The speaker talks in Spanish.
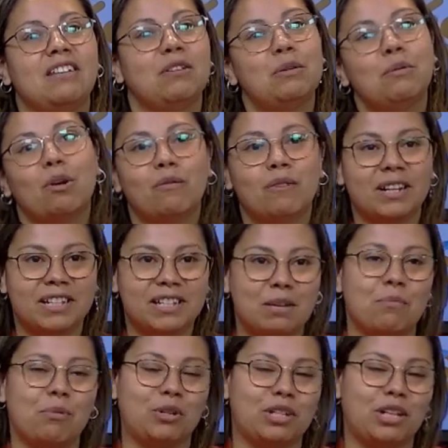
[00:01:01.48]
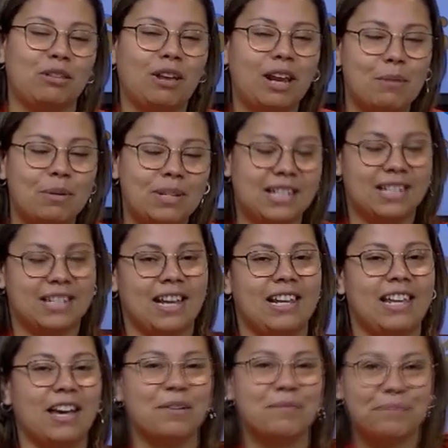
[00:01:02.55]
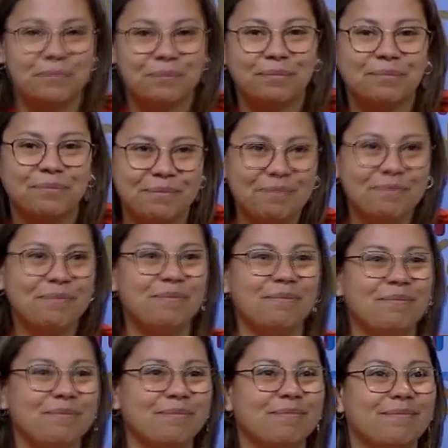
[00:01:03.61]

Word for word: y, volver 100% a la presencialidad. ¿Y ¿Qué